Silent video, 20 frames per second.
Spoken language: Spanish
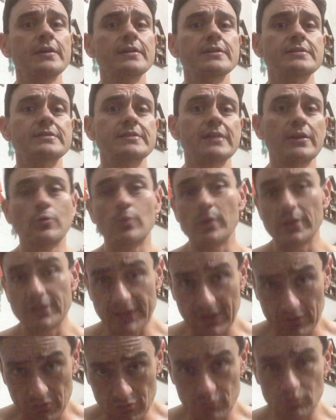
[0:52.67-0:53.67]
se
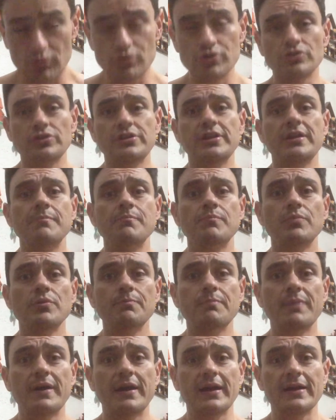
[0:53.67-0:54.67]
cuenta con mucho tiempo
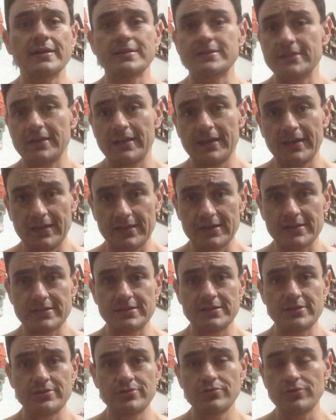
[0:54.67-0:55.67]
para hacer
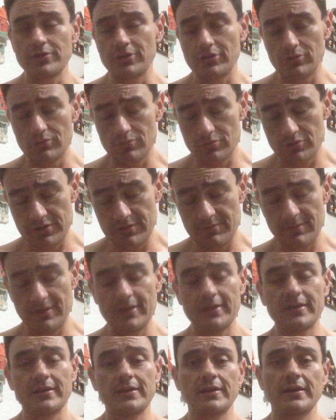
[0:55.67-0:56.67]
ejercicio,
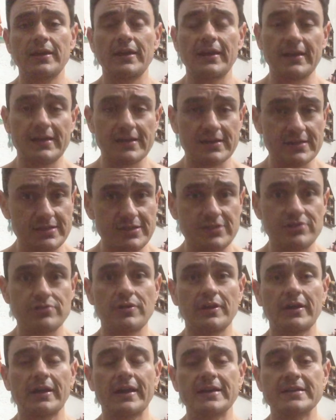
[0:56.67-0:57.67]
inclusive ejercicio
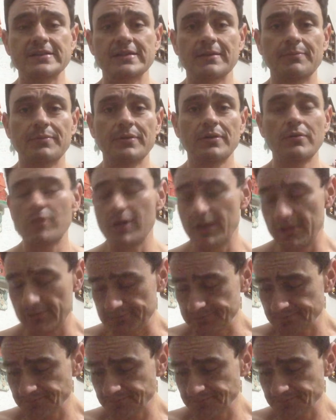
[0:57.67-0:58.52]
en casa. Pero bueno,